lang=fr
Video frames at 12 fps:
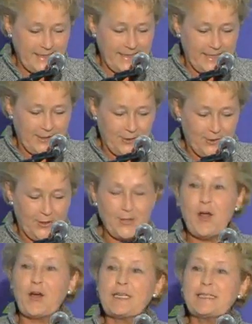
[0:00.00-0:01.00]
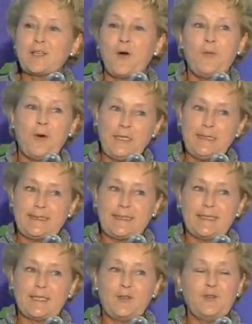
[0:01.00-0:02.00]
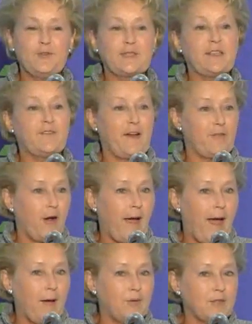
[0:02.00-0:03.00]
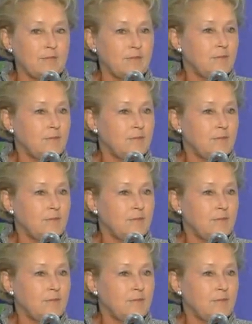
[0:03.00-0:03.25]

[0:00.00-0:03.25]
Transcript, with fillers: et que l'horizon politique nous est favorable.